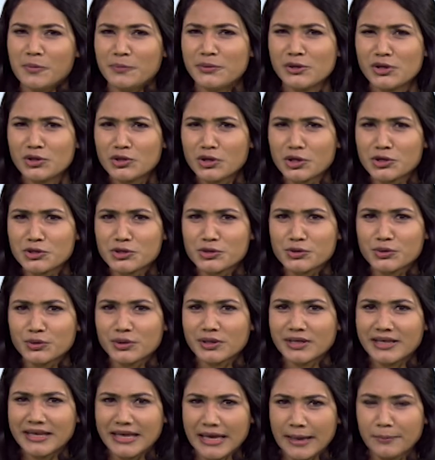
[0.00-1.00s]
প্রিয় দর্শক
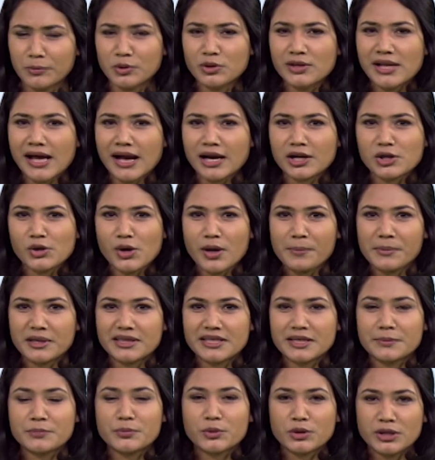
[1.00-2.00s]
কেমন লাগলো
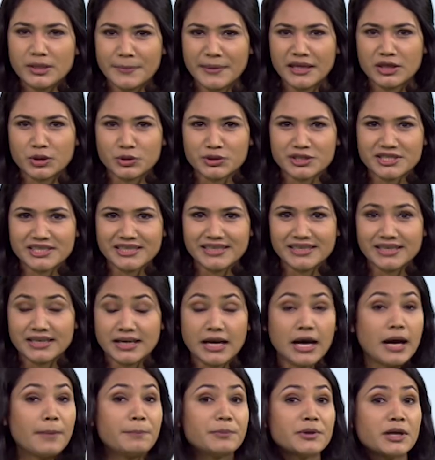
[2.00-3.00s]
আমাদের প্রতিবেদনটি
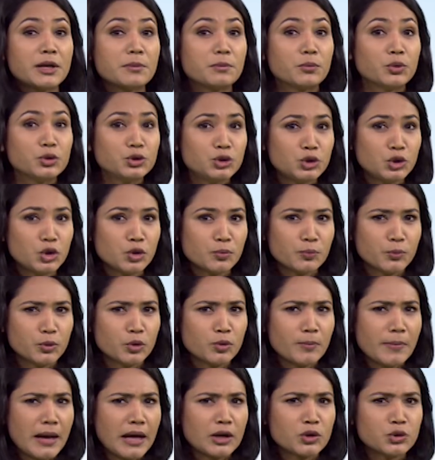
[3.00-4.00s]
আপনার মন্তব্য
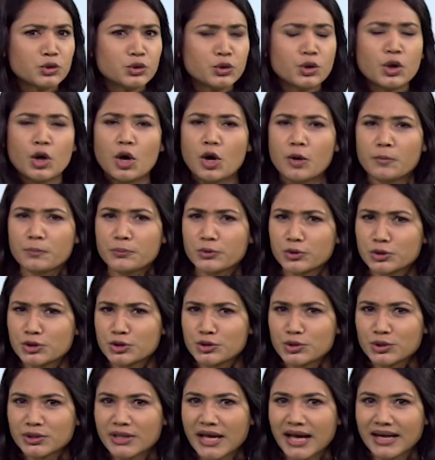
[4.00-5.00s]
বা কোনো
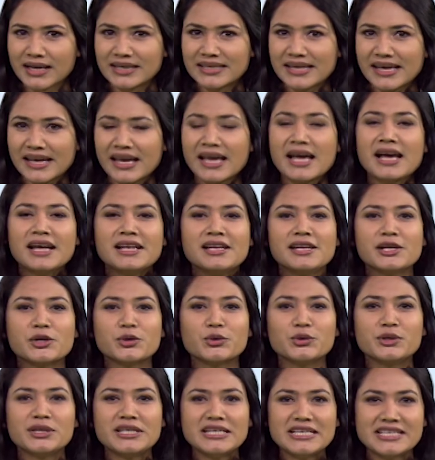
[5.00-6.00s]
প্রশ্ন থাকলে
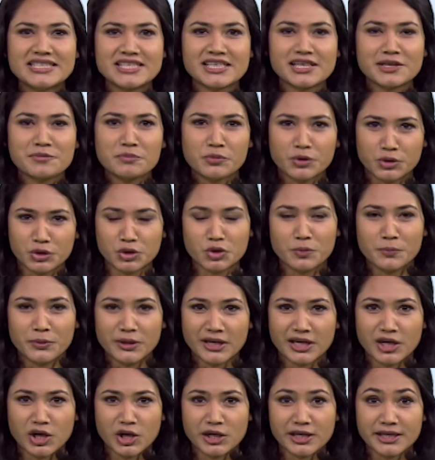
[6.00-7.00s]
লিখুন নিচের
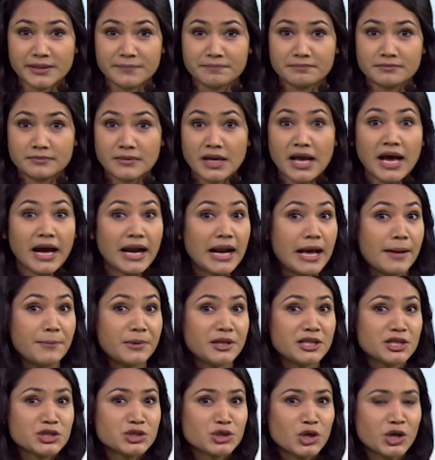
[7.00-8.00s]
মন্তব্যের ঘরে আর
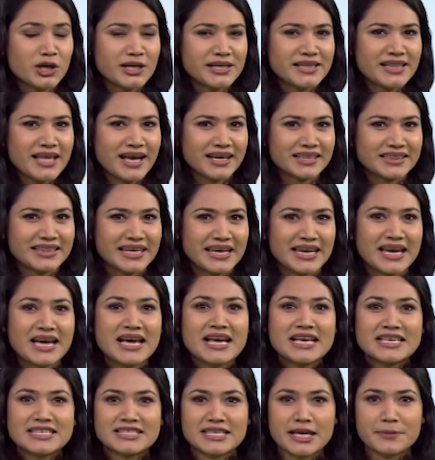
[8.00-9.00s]
আমাদের সঙ্গে থাকতে
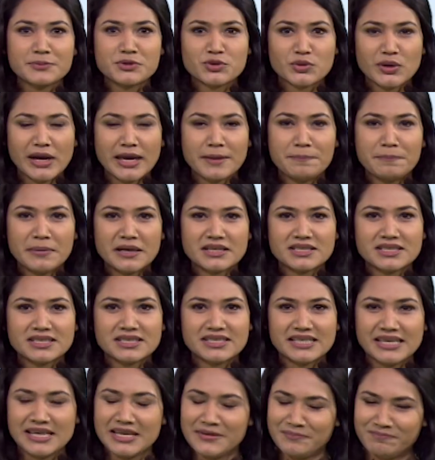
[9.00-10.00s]
সাবস্ক্রাইব
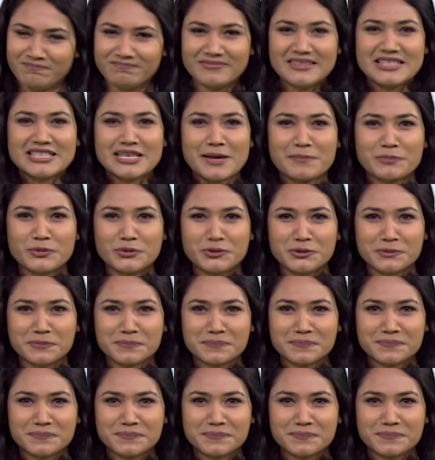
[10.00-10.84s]
বাটনটি চাপুন